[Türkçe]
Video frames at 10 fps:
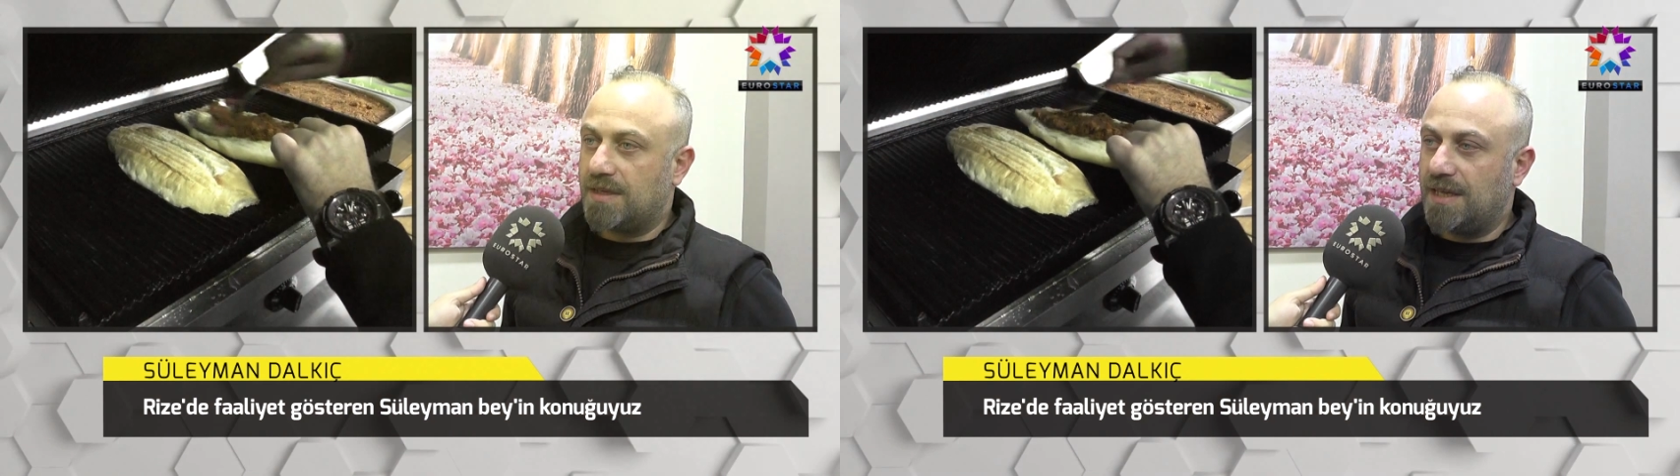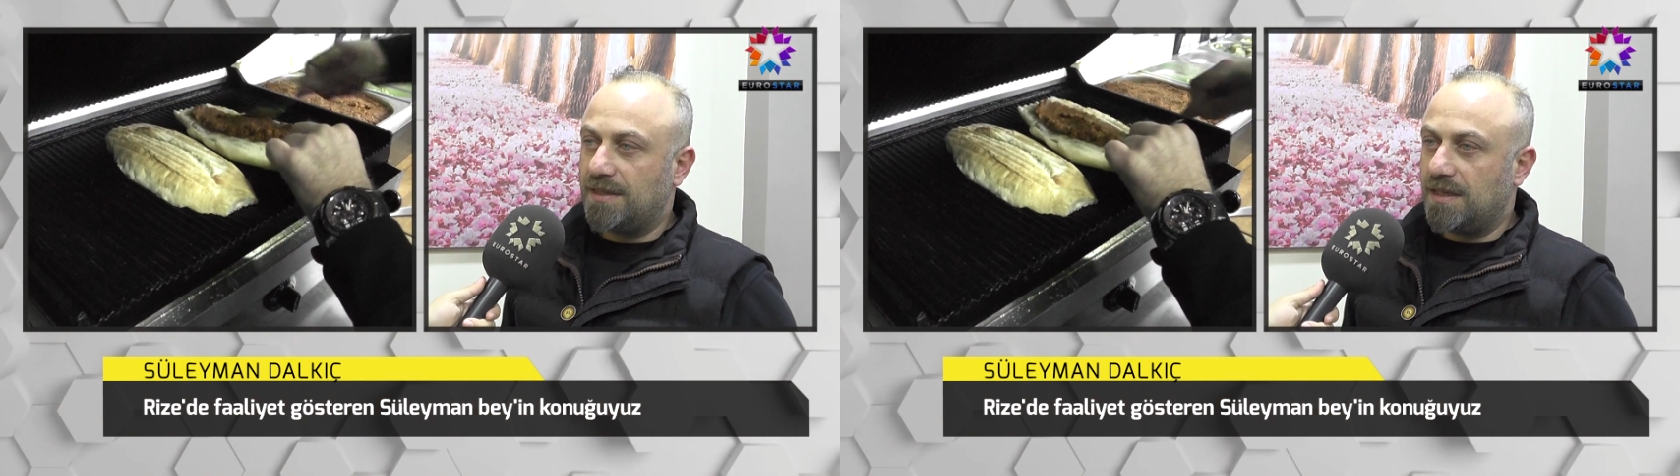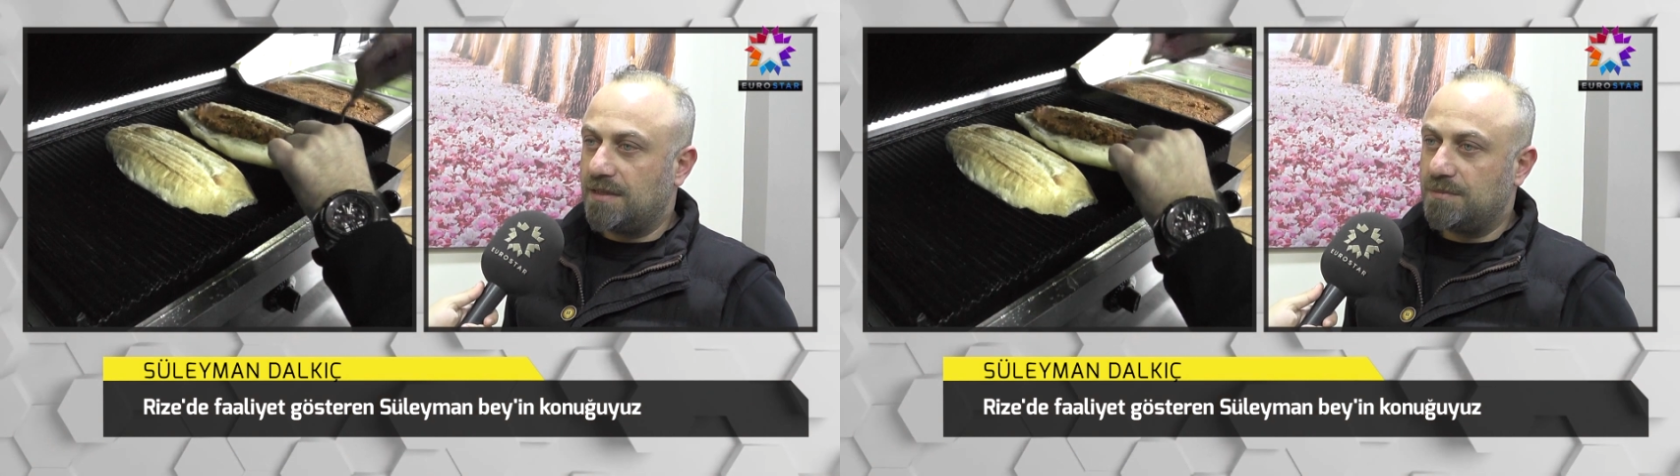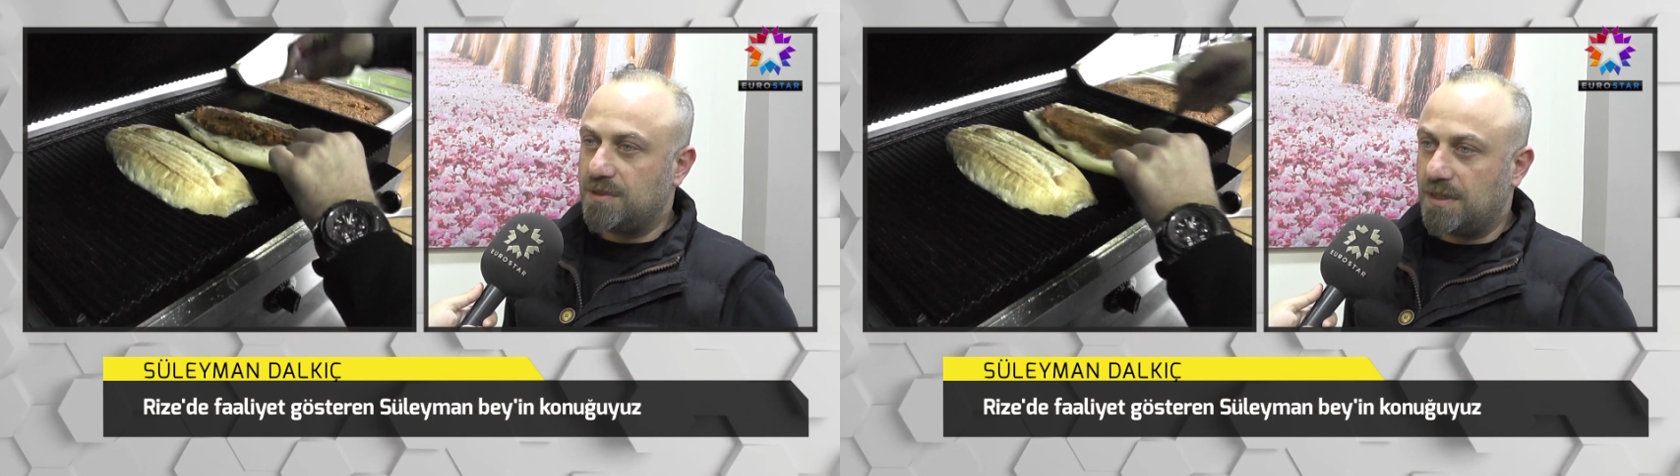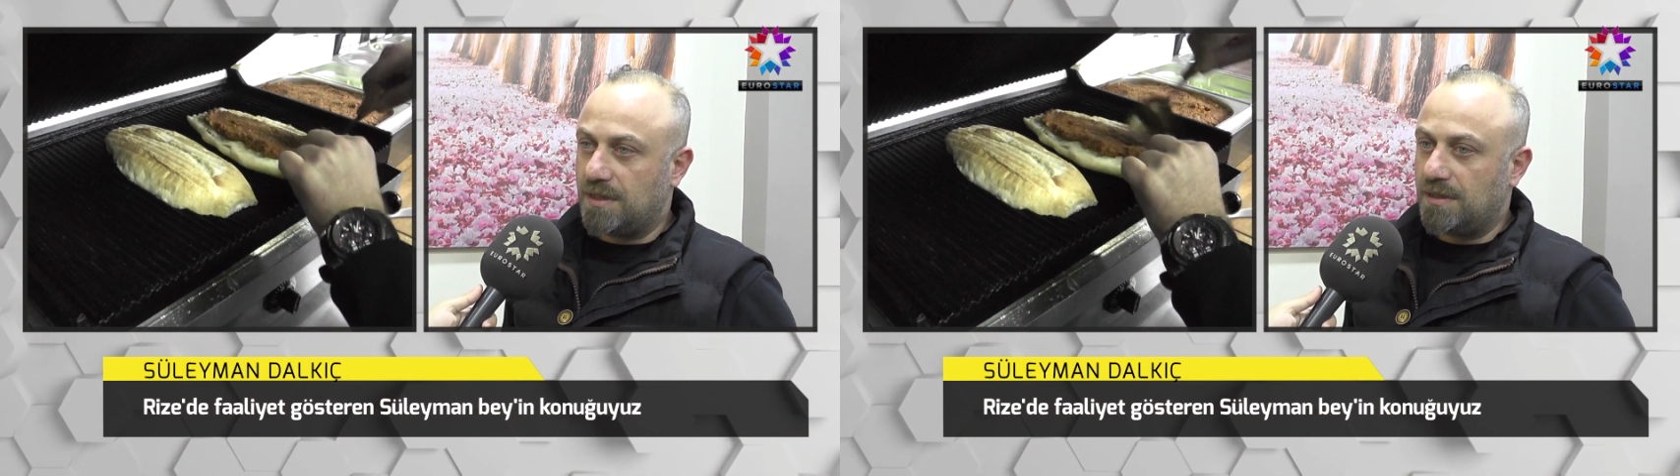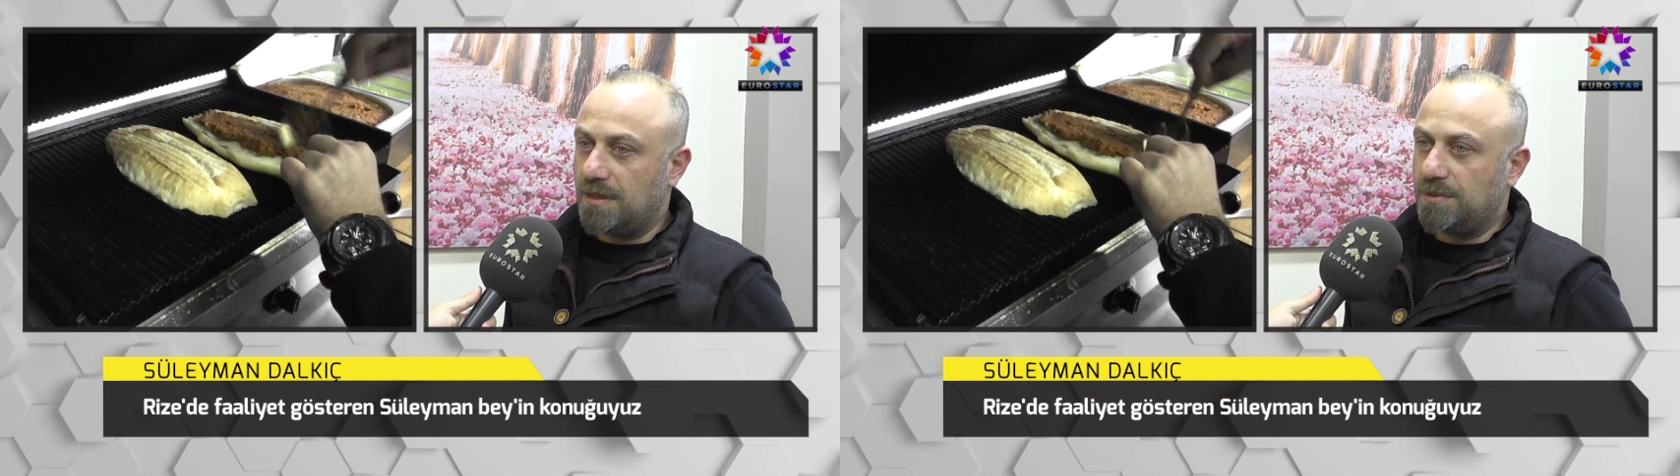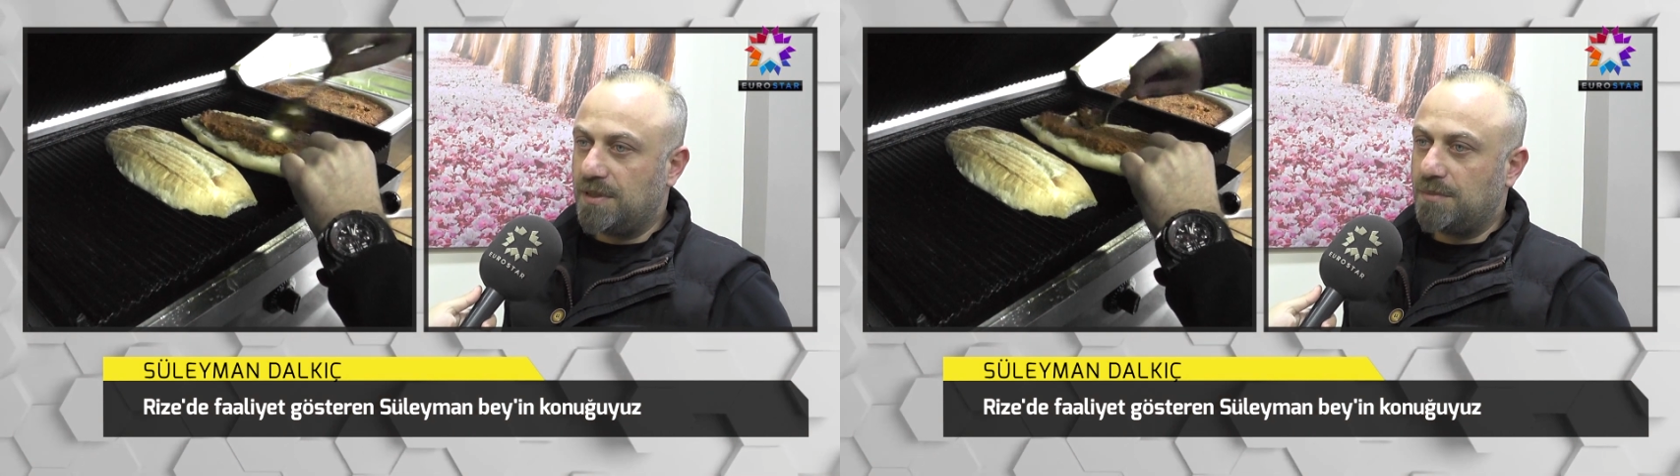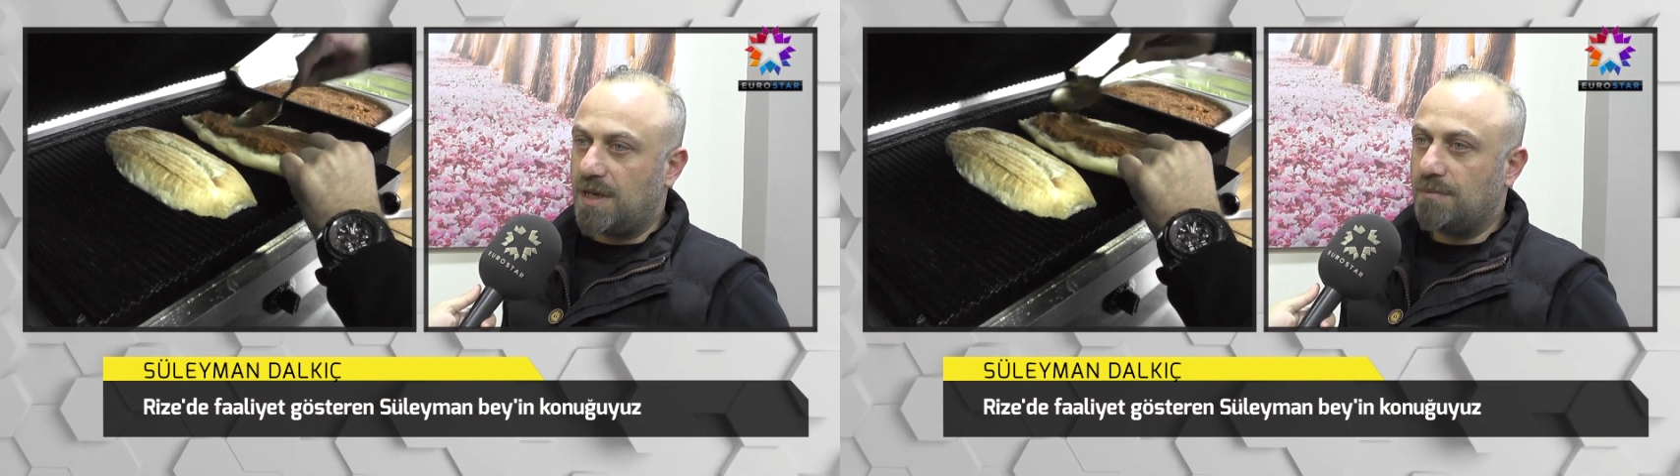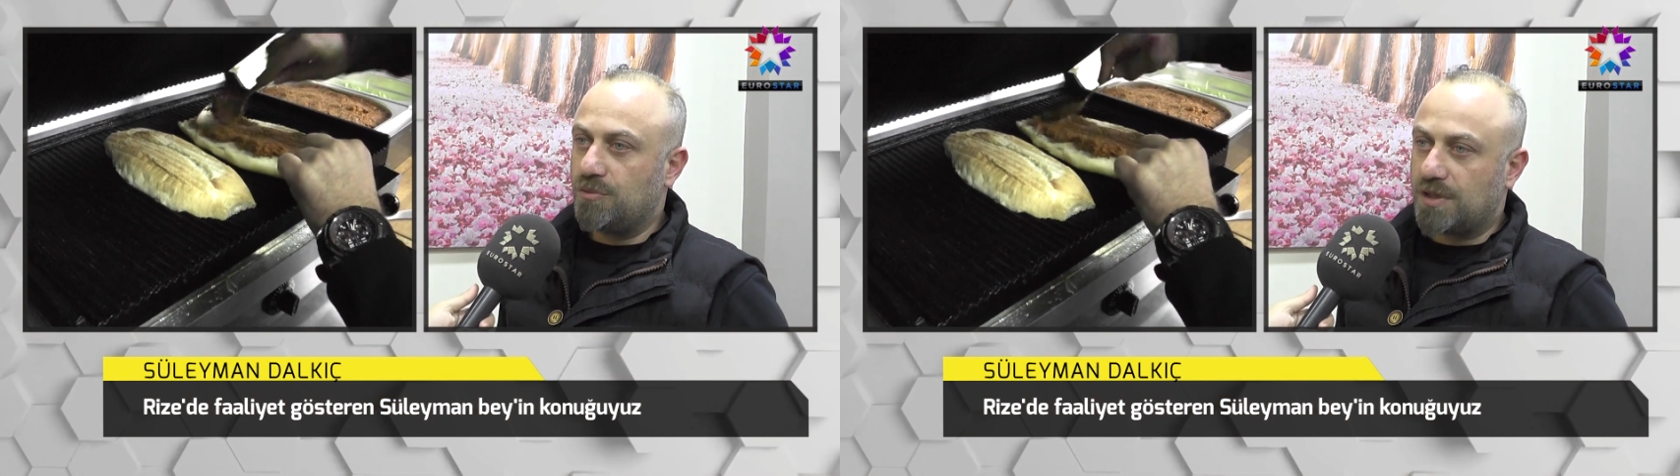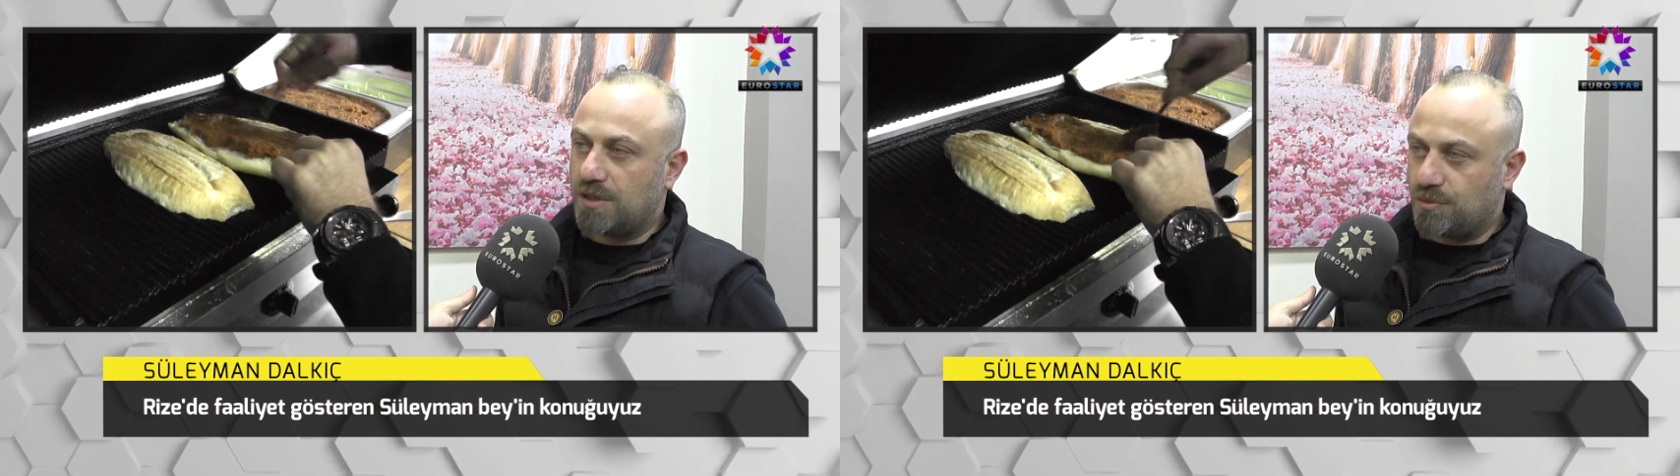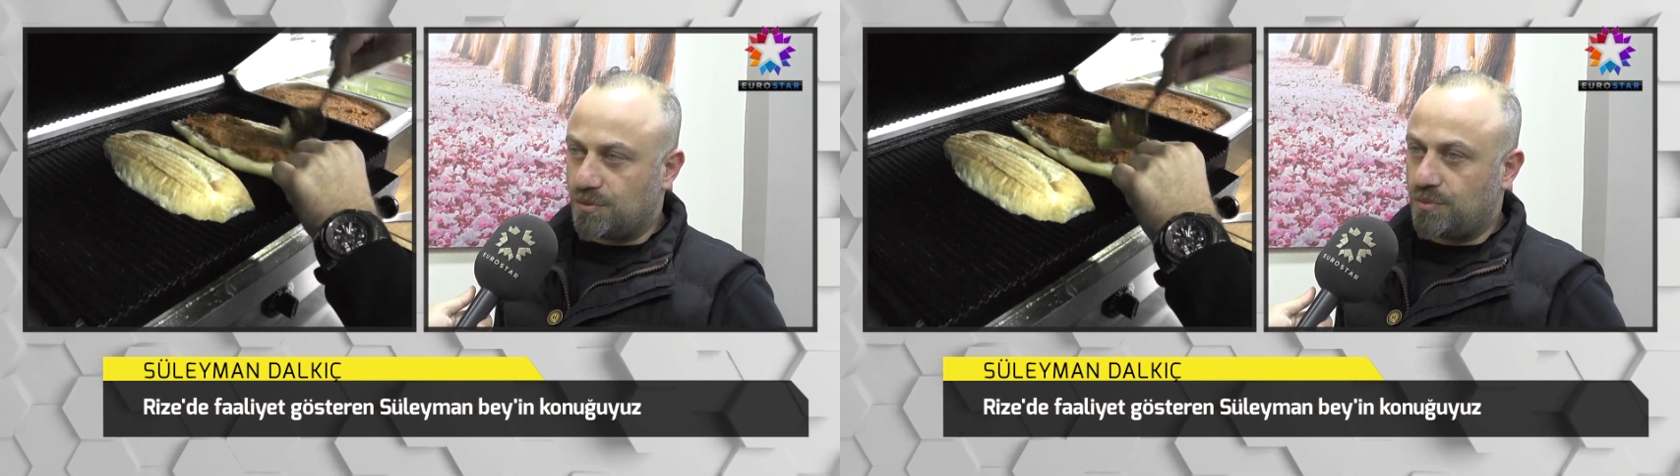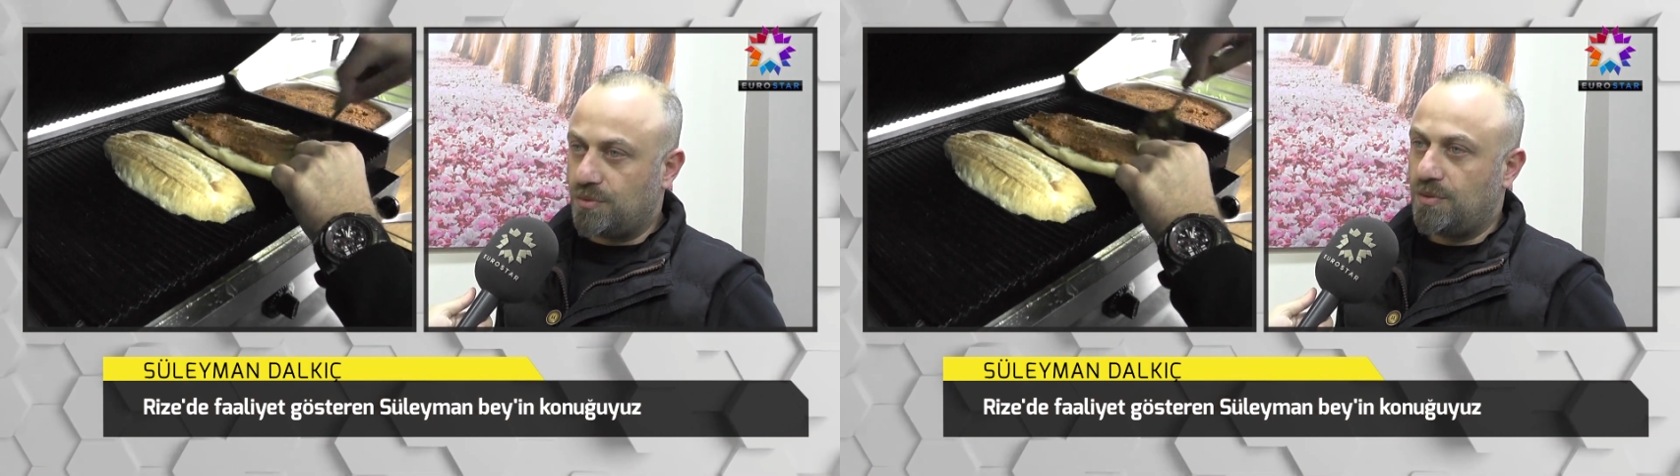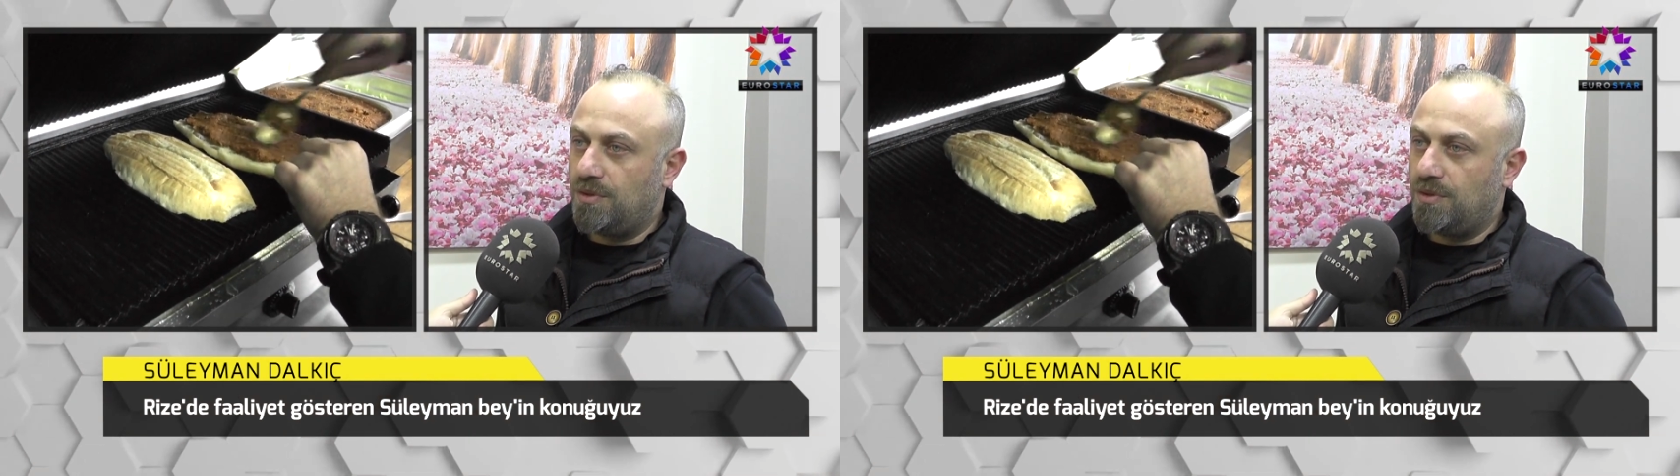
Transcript: kendi adımıza yapılan bir hamburger sosu